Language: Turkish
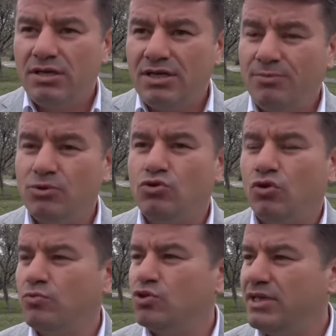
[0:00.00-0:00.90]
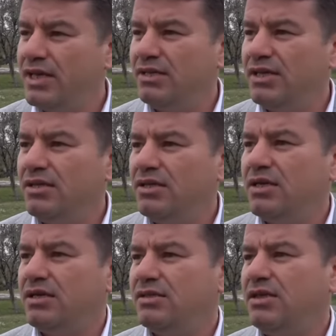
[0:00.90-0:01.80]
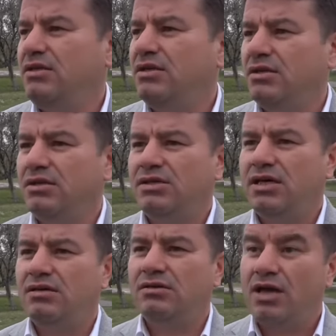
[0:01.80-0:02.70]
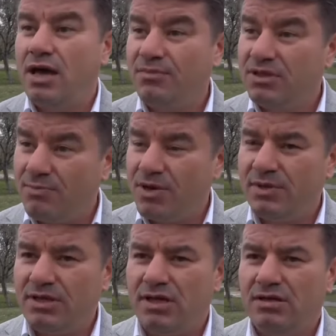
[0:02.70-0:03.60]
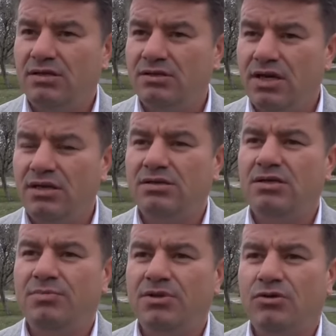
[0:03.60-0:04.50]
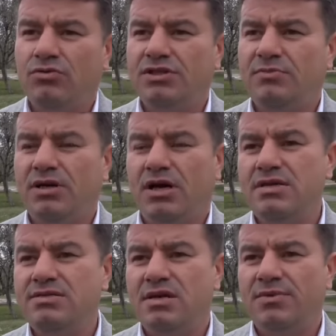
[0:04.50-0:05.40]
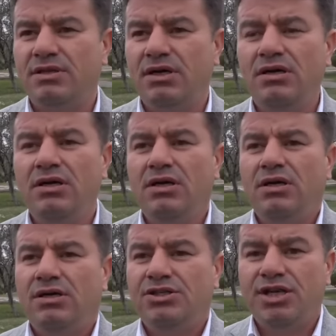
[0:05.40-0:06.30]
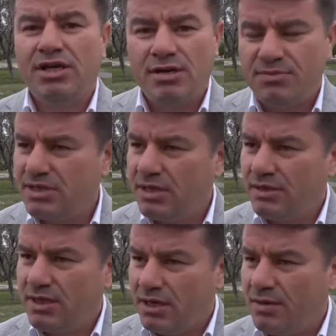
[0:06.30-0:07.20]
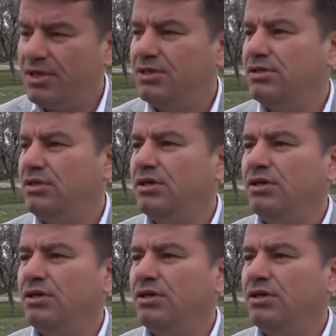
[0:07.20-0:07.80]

yapı stoğumuzu yenileyerekten e, e, hem depreme e, dayanıklı yapılar üretmek aynı zamanda şehirlerimizi yenilemek